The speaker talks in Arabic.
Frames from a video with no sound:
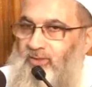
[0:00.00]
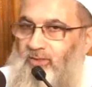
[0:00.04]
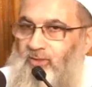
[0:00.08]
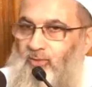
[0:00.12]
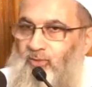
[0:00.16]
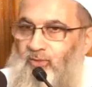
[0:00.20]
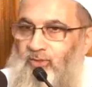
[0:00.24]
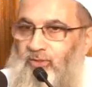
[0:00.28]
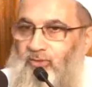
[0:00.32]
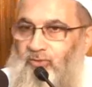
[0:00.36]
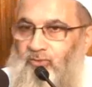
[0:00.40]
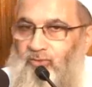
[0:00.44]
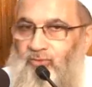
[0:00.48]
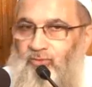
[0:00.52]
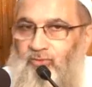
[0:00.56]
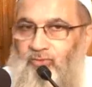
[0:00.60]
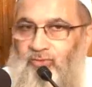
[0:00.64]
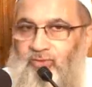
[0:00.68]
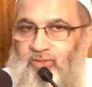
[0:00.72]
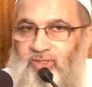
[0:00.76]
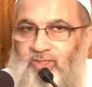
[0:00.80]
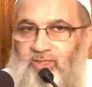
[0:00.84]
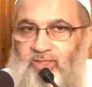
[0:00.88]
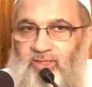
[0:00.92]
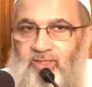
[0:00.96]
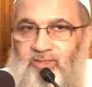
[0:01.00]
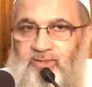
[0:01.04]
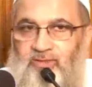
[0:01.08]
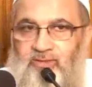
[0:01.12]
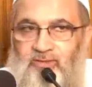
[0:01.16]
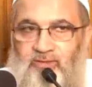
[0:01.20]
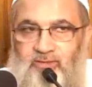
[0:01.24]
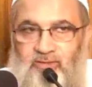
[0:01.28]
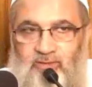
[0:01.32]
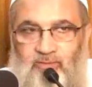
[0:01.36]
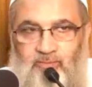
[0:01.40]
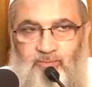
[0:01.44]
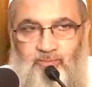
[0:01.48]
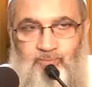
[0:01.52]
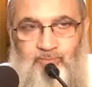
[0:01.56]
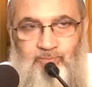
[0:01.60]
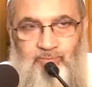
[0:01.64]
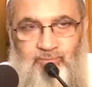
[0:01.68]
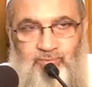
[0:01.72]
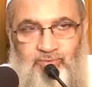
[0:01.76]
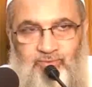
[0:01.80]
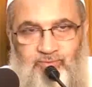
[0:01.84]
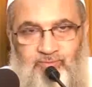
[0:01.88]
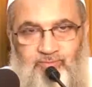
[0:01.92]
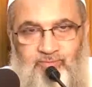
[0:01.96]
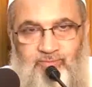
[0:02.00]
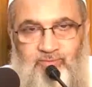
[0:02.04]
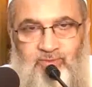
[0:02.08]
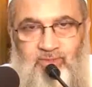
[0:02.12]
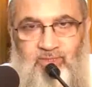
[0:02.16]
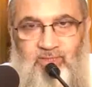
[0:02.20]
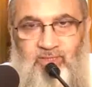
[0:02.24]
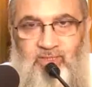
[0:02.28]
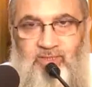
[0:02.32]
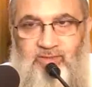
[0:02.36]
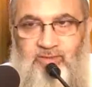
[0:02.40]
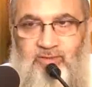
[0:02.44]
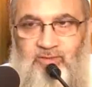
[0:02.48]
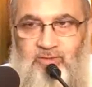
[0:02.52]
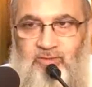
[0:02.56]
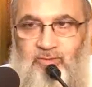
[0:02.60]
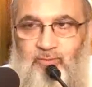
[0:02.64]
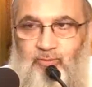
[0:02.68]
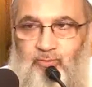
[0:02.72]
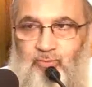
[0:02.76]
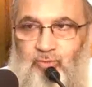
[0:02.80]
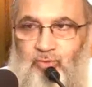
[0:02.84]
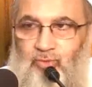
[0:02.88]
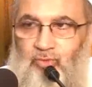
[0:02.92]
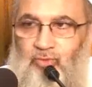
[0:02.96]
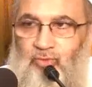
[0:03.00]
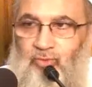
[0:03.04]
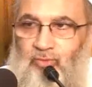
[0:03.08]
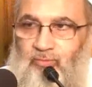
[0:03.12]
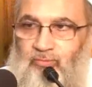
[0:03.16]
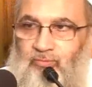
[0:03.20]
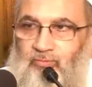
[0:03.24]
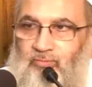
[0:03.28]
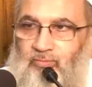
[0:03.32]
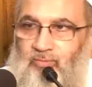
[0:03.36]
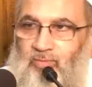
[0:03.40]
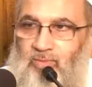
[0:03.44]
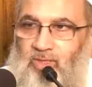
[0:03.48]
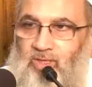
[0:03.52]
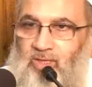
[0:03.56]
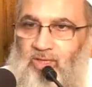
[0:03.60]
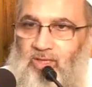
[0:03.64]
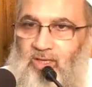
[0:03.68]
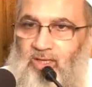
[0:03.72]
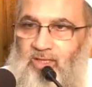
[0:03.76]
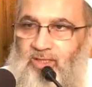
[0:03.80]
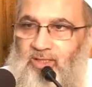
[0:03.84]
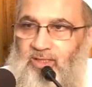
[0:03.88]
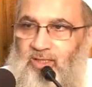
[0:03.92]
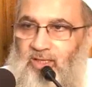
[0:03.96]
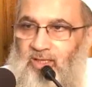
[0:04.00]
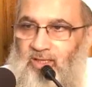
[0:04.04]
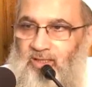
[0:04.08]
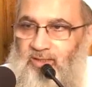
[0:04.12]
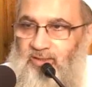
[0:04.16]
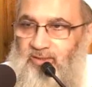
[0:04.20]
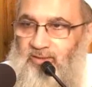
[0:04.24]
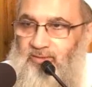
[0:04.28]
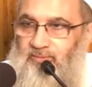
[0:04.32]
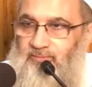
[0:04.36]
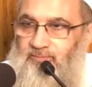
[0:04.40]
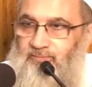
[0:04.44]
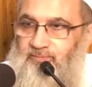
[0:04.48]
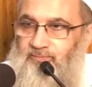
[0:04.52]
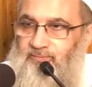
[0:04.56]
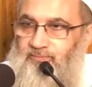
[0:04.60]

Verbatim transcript: فهو يقول أنا الرب أنا ربكم الأعلى